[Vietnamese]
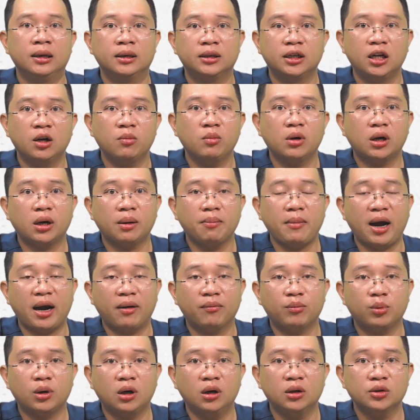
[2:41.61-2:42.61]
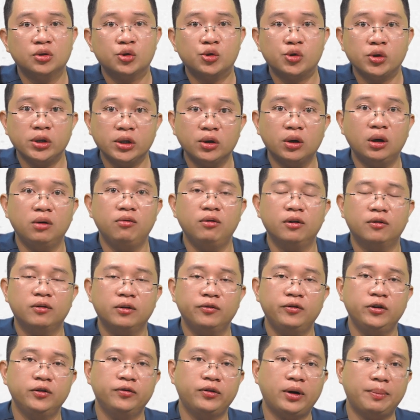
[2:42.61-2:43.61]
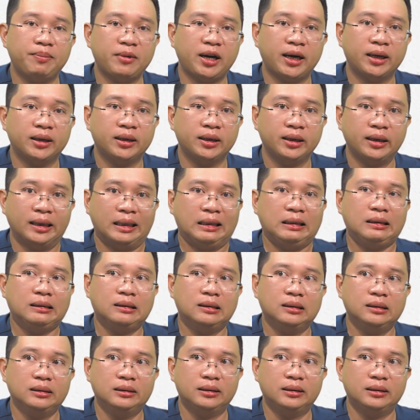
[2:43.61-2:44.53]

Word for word: nếu mà các bạn có suy nghĩ về cái phương pháp này thì hãy